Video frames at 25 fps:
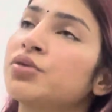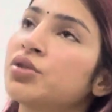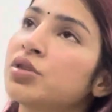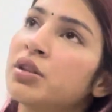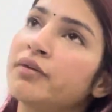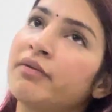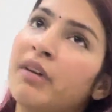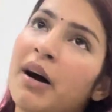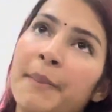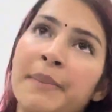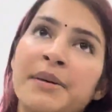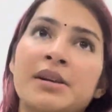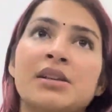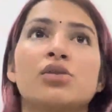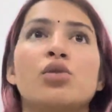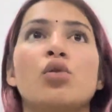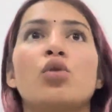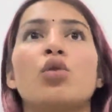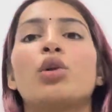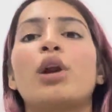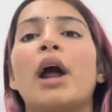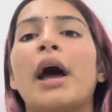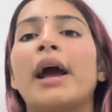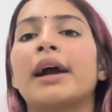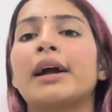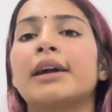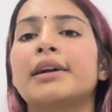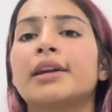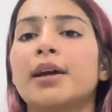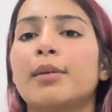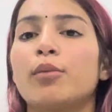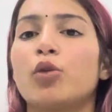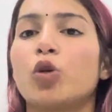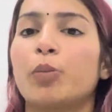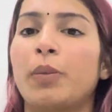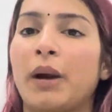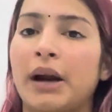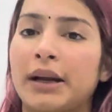वापस दो ढाई घंटे हम
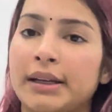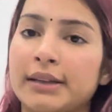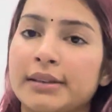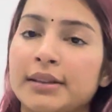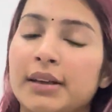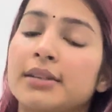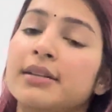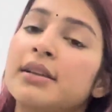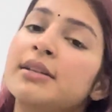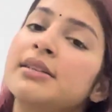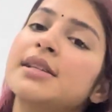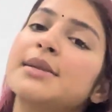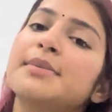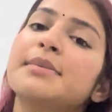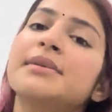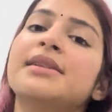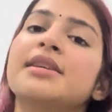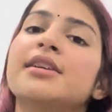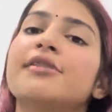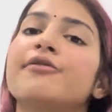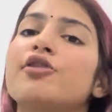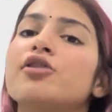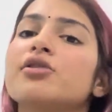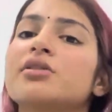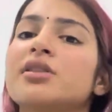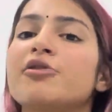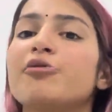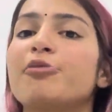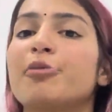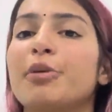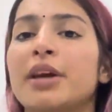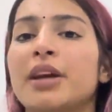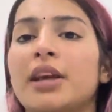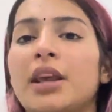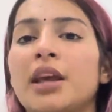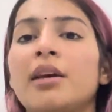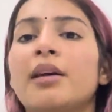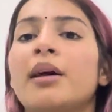लोग प्रैक्टिस करते हैं जिसमें सिर्फ और सिर्फ
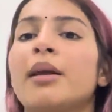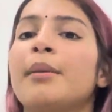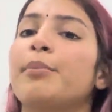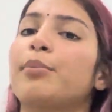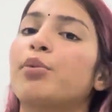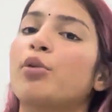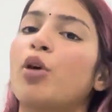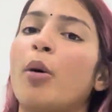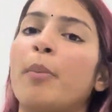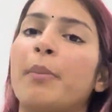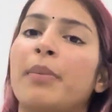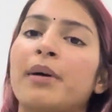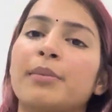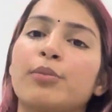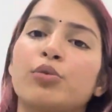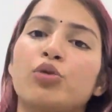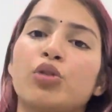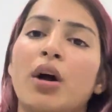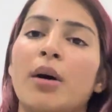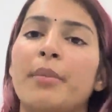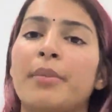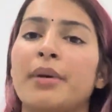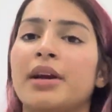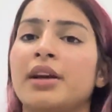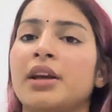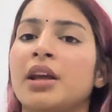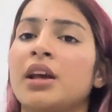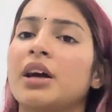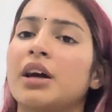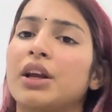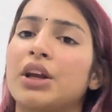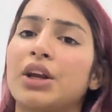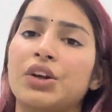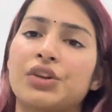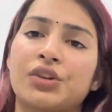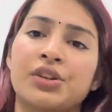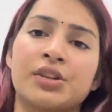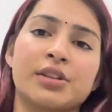ब्रेकिंग एंड प्रॉपर पूरा ब्रेकिंग
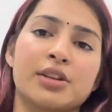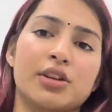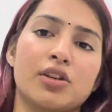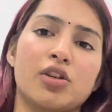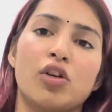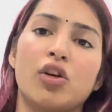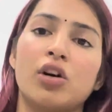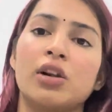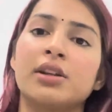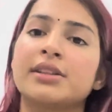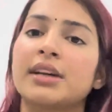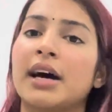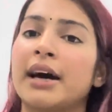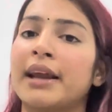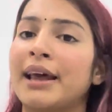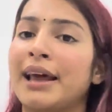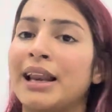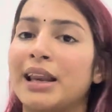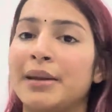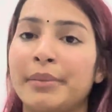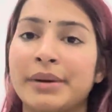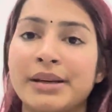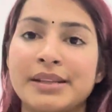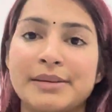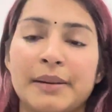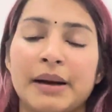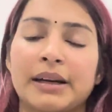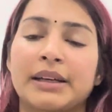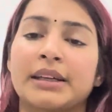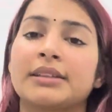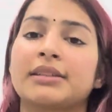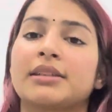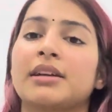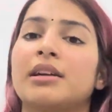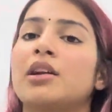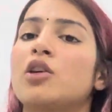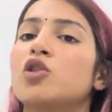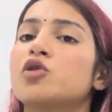कनेक्शन एंड ऑल सारे एलिमेंट प्रैक्टिस
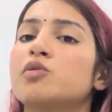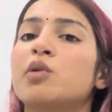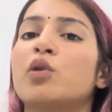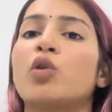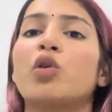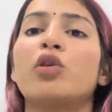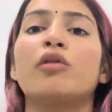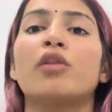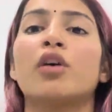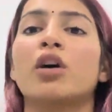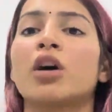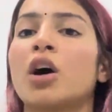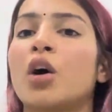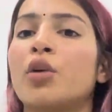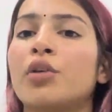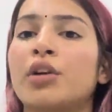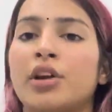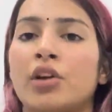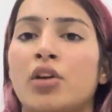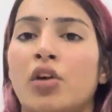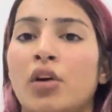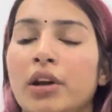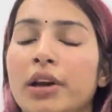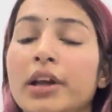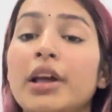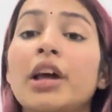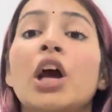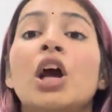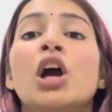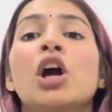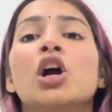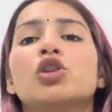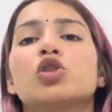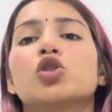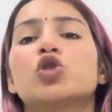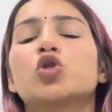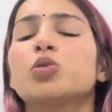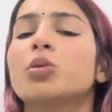करना उसमें कोई वर्कआउट एंड ऑल नहीं
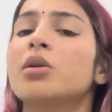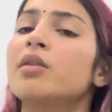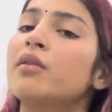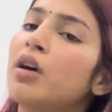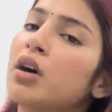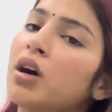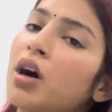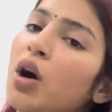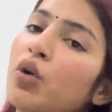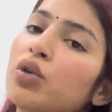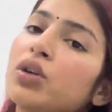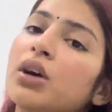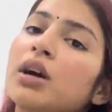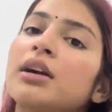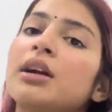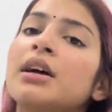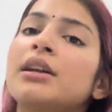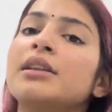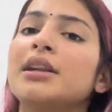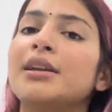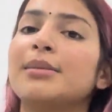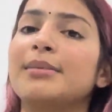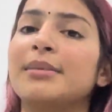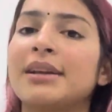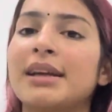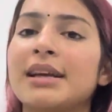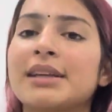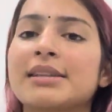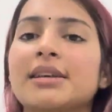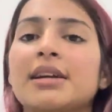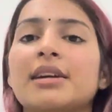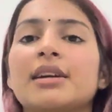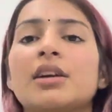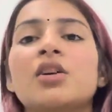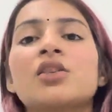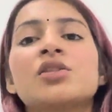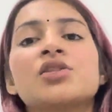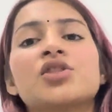तो सुबह वर्कआउट करना दिन में रेस्ट
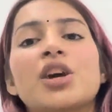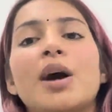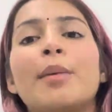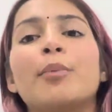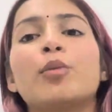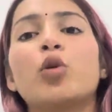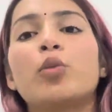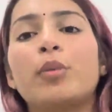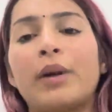करना और शाम को